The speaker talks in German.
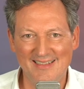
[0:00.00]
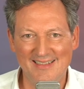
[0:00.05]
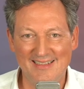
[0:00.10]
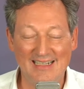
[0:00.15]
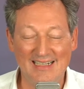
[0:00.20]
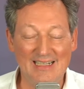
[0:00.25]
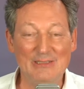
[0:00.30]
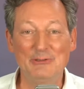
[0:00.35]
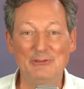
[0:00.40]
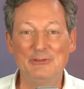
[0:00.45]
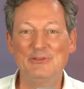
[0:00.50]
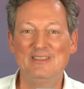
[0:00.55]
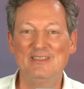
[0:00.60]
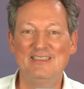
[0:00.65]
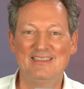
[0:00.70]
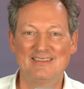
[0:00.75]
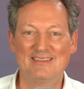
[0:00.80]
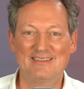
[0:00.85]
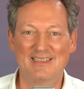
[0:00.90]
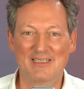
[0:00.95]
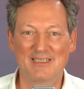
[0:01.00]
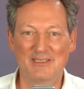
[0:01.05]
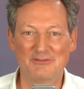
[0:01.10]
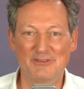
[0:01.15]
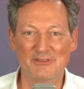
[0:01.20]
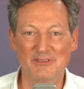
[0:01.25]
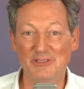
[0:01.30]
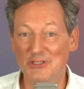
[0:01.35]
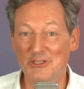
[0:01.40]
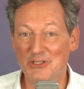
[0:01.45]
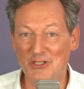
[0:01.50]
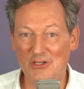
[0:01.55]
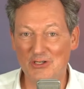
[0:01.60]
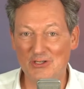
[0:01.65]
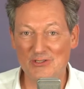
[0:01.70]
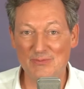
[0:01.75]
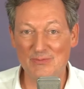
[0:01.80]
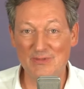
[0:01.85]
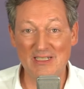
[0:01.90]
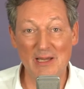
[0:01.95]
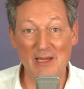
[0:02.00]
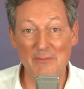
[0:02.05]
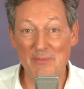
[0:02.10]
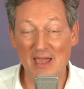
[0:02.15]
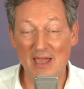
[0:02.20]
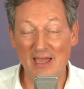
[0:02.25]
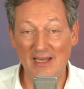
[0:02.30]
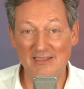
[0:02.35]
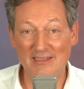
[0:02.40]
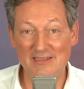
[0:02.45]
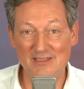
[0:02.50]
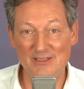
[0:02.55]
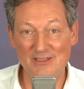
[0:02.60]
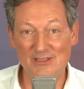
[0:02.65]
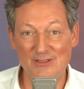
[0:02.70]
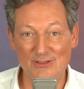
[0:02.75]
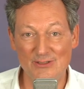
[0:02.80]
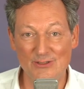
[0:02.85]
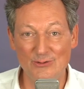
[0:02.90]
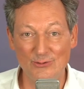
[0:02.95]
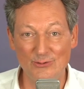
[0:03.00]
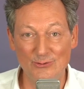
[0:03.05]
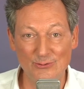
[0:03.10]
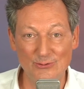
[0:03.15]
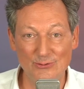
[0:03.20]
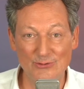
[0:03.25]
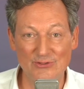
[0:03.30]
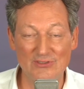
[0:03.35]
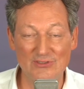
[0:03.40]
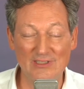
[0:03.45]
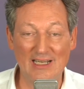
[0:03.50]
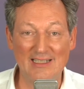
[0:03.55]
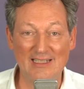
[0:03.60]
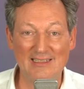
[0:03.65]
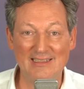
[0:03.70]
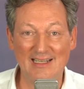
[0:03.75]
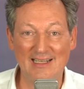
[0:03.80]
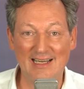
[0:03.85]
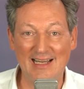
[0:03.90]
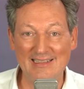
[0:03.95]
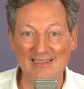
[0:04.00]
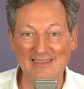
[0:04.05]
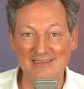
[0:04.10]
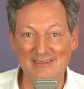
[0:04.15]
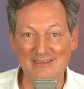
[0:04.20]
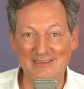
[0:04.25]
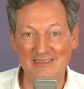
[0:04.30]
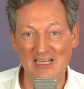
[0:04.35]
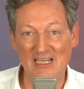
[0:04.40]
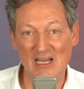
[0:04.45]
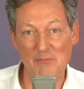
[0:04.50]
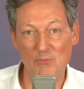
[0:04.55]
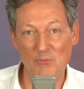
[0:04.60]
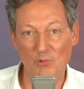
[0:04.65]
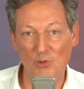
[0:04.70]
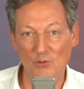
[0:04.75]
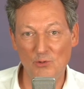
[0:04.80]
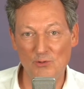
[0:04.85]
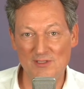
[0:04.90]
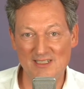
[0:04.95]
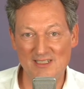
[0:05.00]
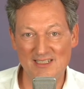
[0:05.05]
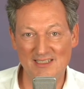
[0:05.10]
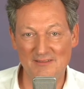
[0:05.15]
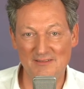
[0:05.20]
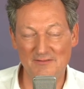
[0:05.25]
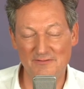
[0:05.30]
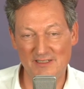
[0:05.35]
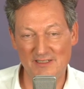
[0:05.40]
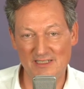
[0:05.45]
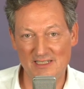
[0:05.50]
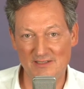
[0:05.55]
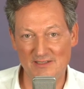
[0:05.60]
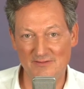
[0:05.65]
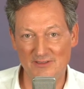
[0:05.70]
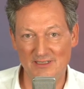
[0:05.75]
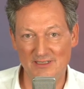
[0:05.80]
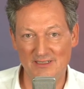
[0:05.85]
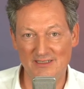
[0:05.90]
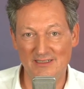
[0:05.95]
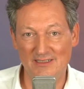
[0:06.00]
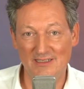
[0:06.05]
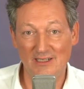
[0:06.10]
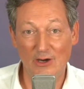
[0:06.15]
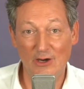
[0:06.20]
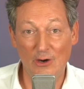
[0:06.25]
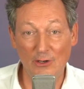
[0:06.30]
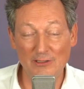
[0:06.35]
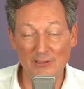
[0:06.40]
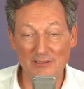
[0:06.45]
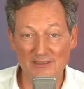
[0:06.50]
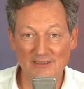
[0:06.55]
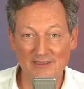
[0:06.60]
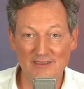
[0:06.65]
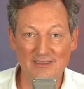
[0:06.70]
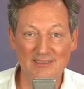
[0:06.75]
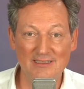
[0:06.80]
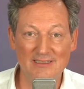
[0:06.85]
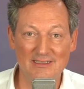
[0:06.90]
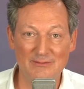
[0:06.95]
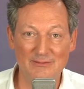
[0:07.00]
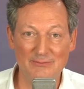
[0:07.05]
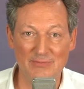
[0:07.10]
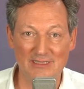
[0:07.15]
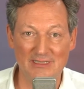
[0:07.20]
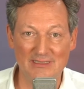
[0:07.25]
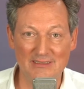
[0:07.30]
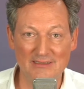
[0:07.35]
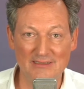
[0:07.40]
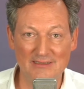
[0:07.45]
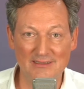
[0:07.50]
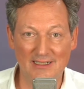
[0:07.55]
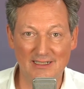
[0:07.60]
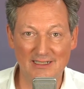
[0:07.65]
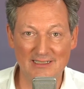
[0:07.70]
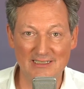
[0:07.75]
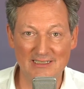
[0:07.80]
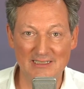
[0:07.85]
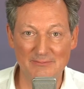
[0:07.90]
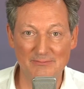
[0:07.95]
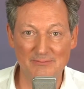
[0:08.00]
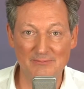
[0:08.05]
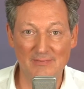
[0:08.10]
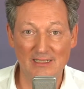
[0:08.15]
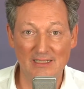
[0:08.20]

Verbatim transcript: Hallo, hier ist Eckhard von Hirschhausen mit einem herzlichen Gruß an alle, die am Ozean Festival heute hier in Berlin teilnehmen.